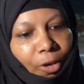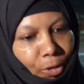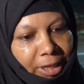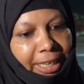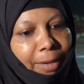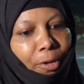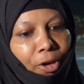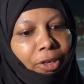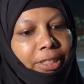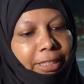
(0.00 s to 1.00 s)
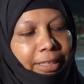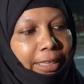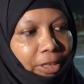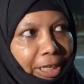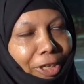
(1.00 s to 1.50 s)
ওর থেকে বড় হয়েছে
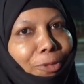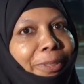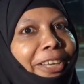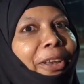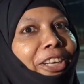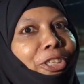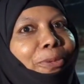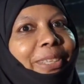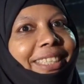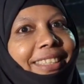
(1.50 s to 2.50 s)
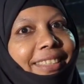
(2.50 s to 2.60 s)
এরকম ছিল এক সময়